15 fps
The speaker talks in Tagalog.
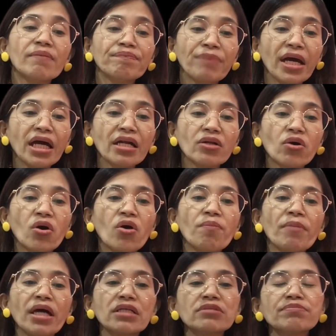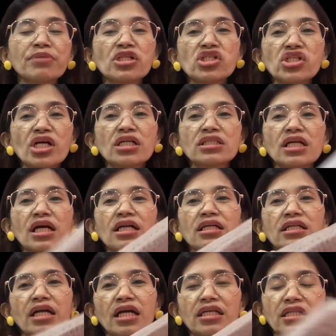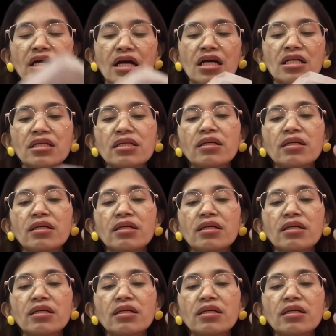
Pero, meron pa siyang nakalagay na